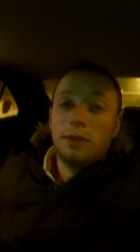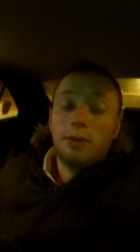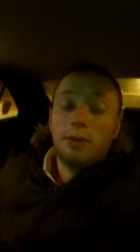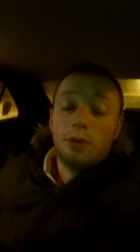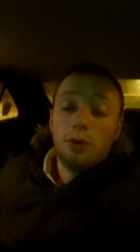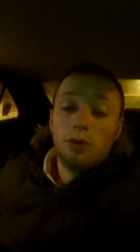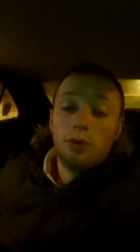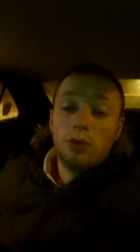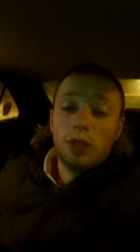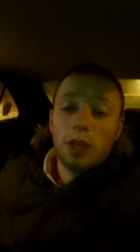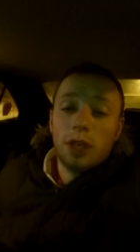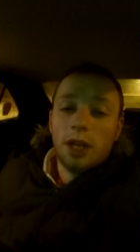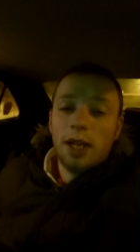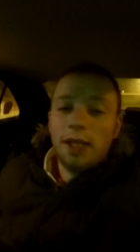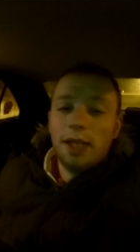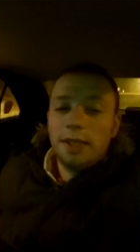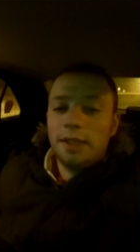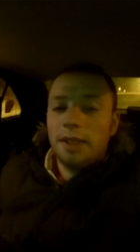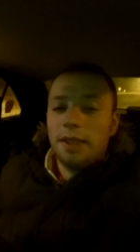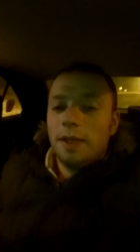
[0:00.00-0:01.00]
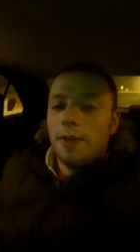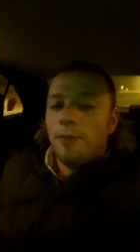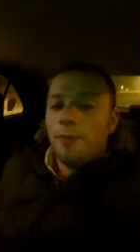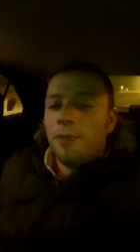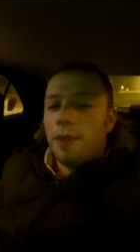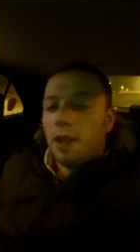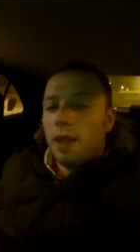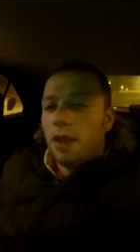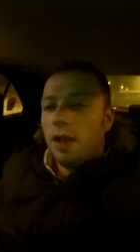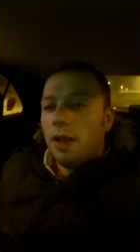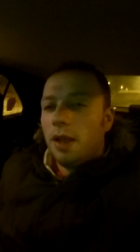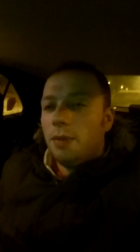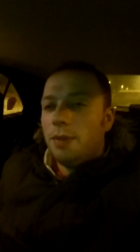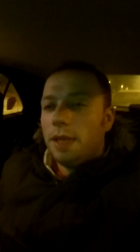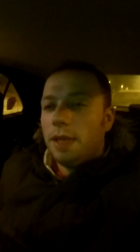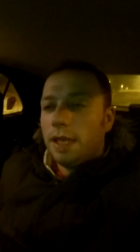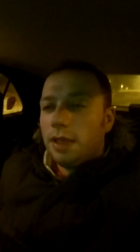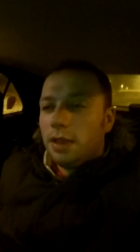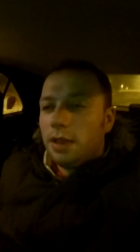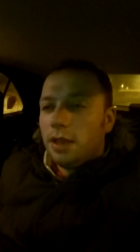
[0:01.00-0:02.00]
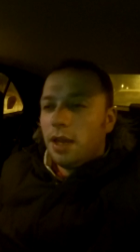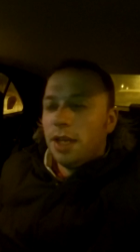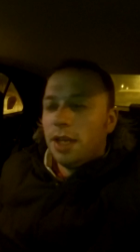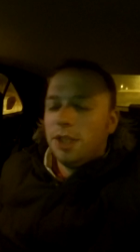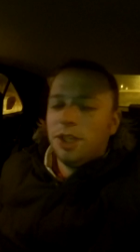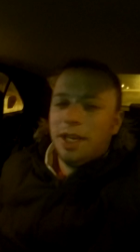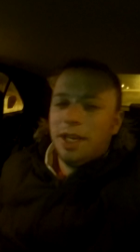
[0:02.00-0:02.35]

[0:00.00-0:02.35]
включались э, передачи.